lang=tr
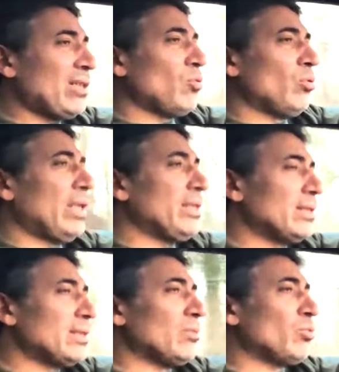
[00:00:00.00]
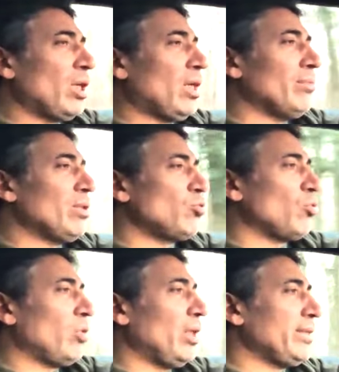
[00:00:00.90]
kullandığınızda bu rakamları
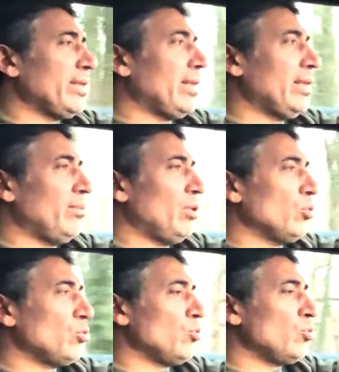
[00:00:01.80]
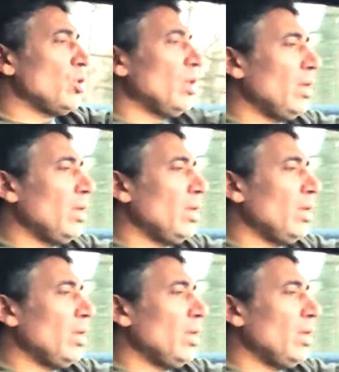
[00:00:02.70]
çok rahat yakalayabiliyorsunuz.